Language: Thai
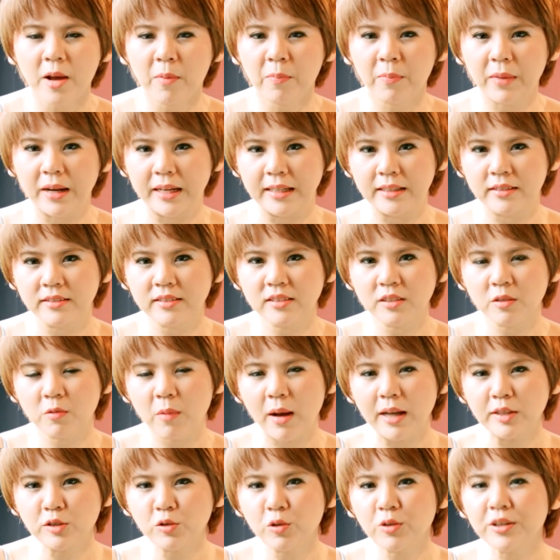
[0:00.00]
เหมือนรู้สึก
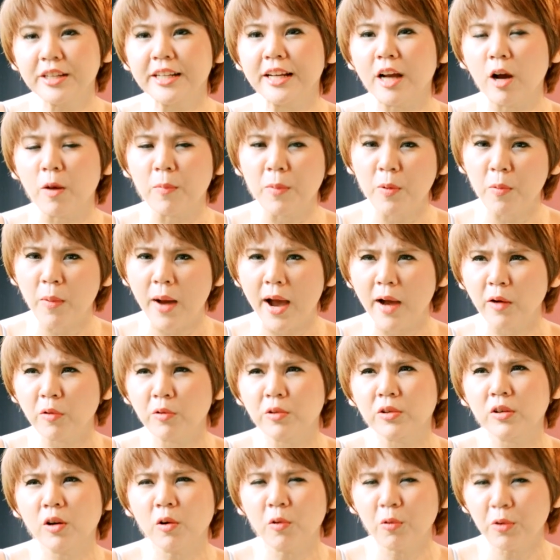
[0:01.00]
ว่าช่วงนี้เขาไม่ว่าง
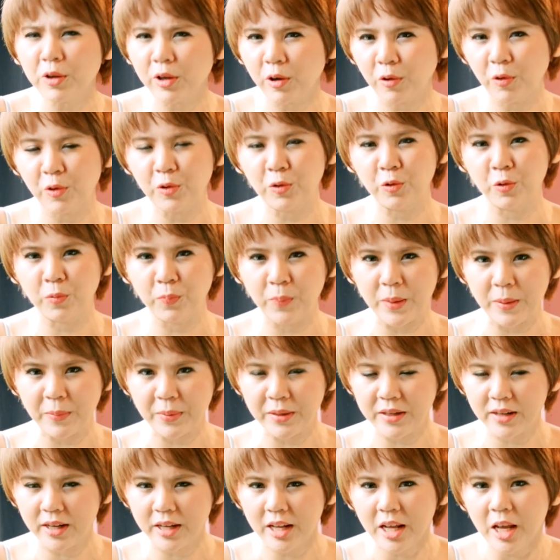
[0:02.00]
คุณก็คุยกับคนนู้นเป็น
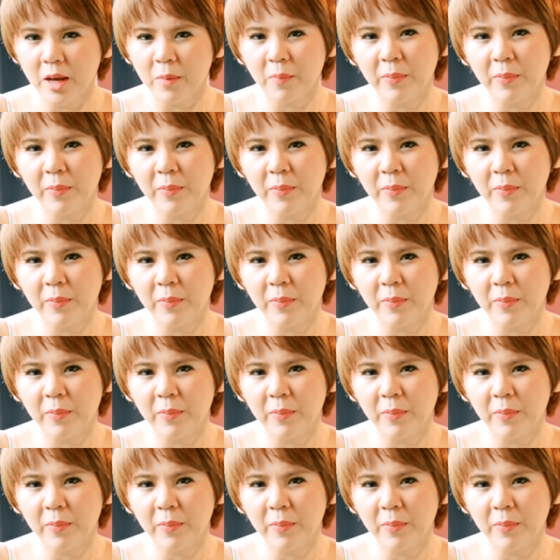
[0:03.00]
เพื่อน